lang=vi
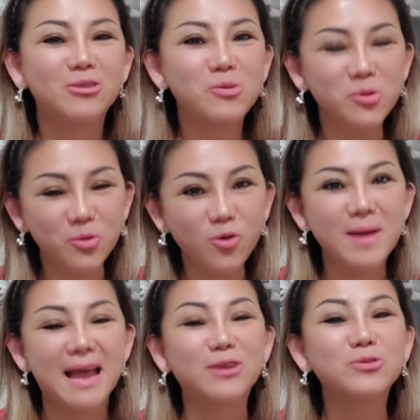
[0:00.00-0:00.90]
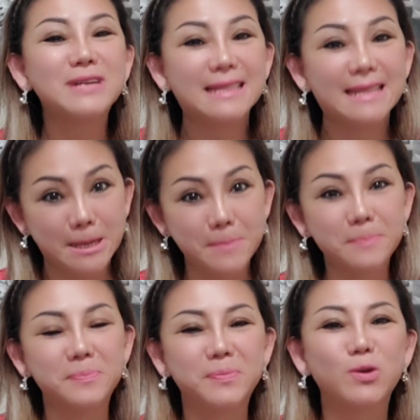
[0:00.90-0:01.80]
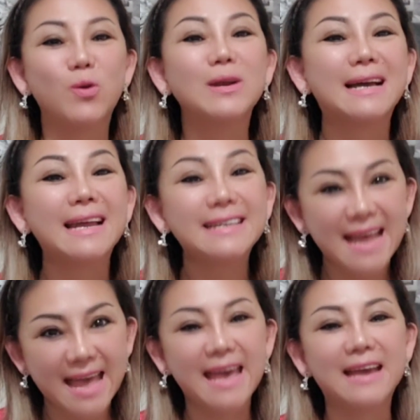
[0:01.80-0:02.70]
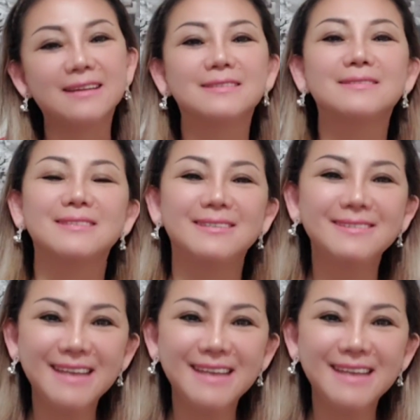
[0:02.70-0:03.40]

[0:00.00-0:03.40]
có một cô bạn của ra tiệm, cổ là khách hàng rồi